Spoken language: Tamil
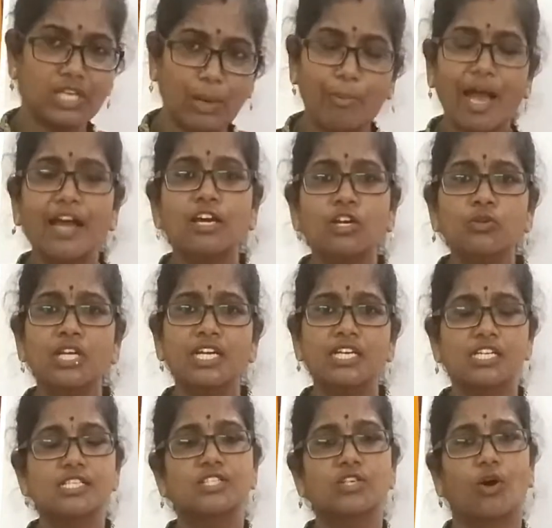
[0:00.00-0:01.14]
background
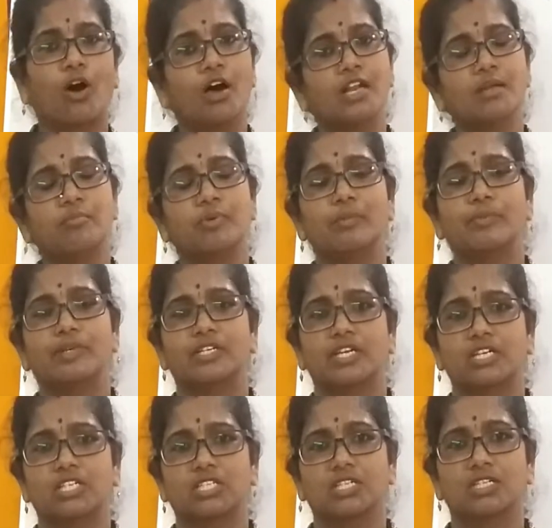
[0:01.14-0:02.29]
டீட்டெயில்ஸ் ஆர்
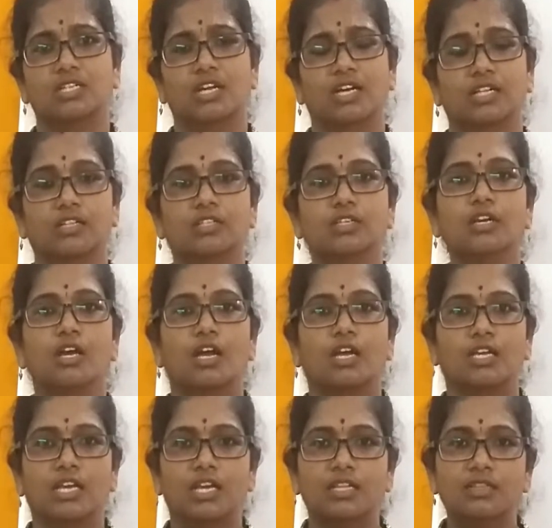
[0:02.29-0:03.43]
இம்ப்ளிமெண்டேஷன் அதாவது
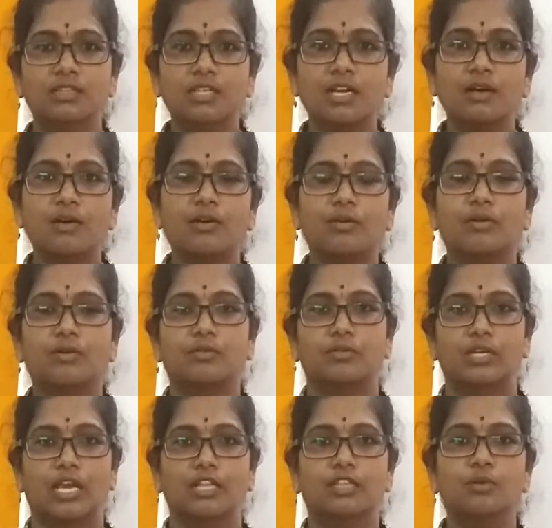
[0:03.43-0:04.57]
என்ன
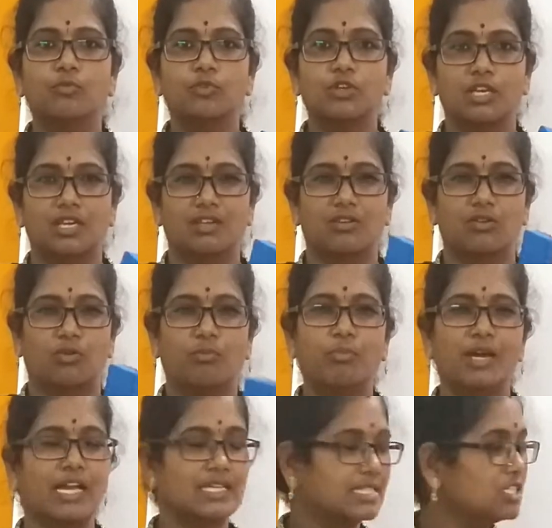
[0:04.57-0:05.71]
எது ரொம்ப
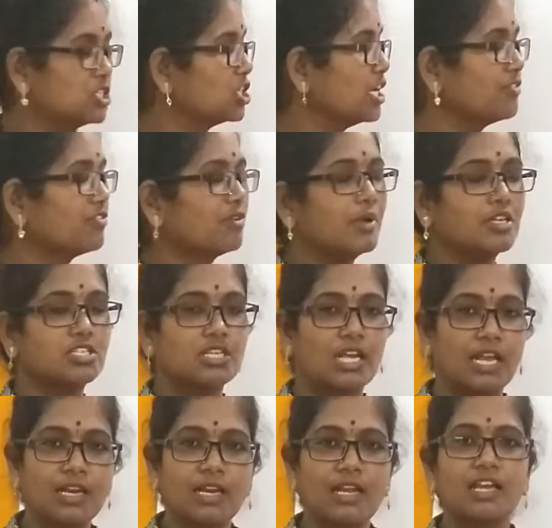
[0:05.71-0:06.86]
எசென்ஷியல் இன்ஃபர்மேஷன்
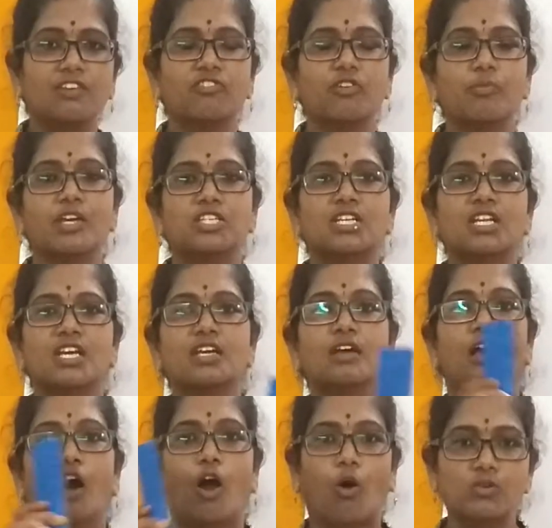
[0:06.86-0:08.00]
என்ன இன்ஃபர்மேஷனை
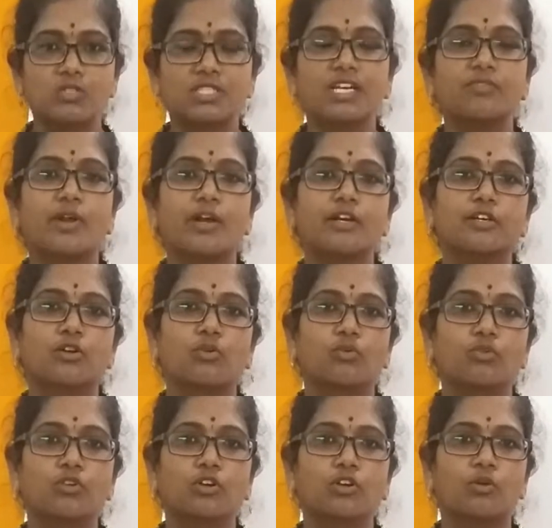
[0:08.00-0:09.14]
அவுட் சைட் வேர்ல்டுக்கு
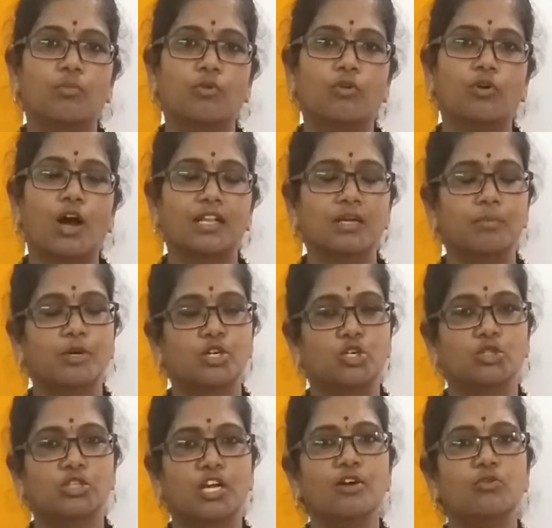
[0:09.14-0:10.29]
கொடுக்கணுமோ அதை
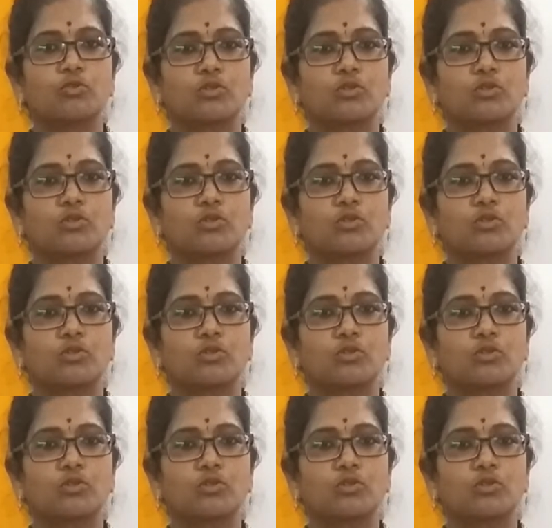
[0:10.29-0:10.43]
மட்டும்தான்